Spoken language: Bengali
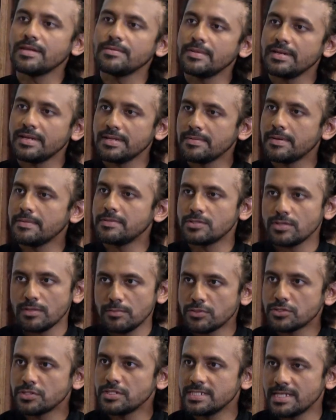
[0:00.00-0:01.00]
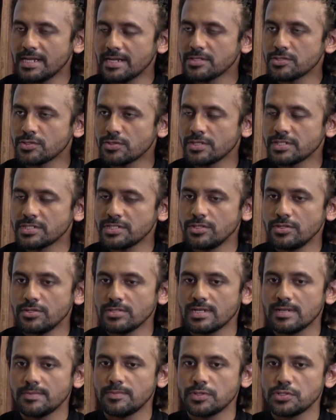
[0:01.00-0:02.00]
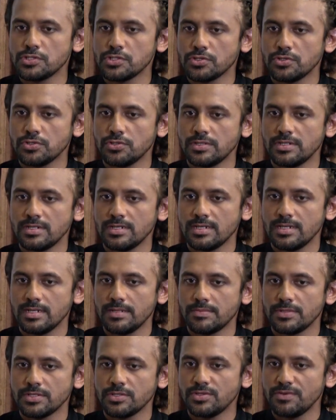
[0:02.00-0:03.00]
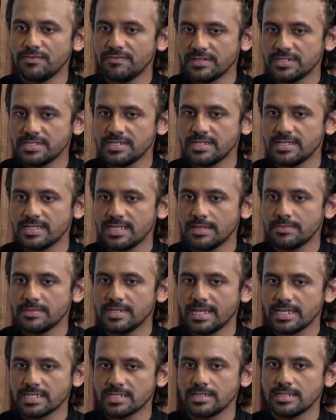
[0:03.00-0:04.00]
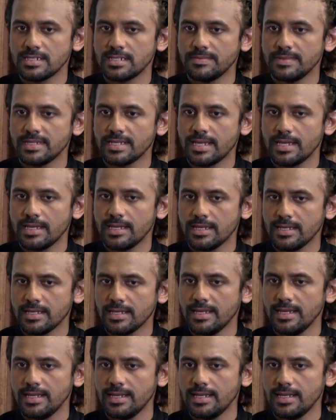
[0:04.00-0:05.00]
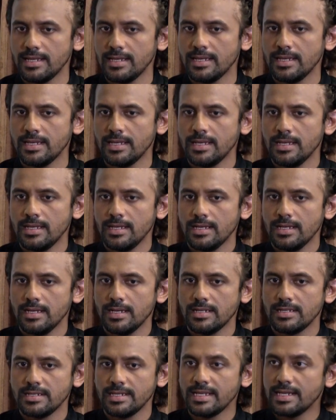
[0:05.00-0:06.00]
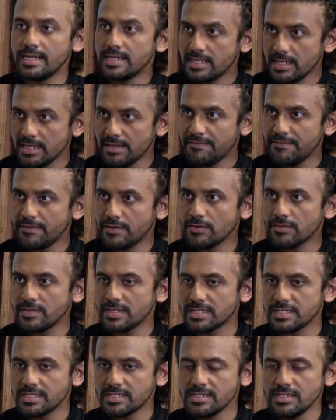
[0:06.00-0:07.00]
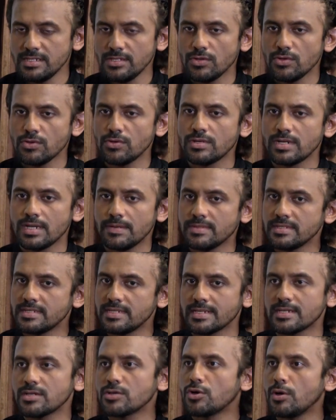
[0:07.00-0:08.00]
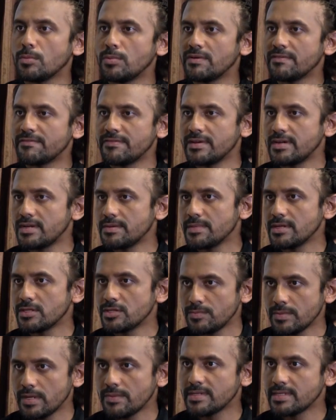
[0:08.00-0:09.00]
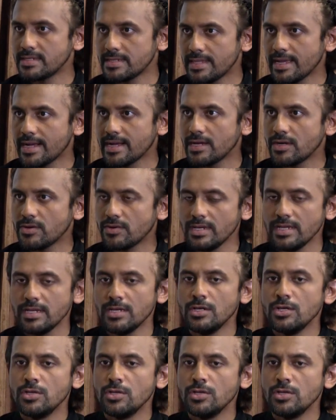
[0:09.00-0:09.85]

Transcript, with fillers: পারিবারিকভাবে তো অবশ্যই জানাশোনা ছিল তারপর যখন আমরা ইউনিভার্সিটিতে আমি ন্যাশনাল টিমে খেলে ইংল্যান্ড থেকে ফেরত এসেছি তখন আমাদের একটা কমন ফ্রেন্ডের মাধ্যমে আমাদের দেখা হয়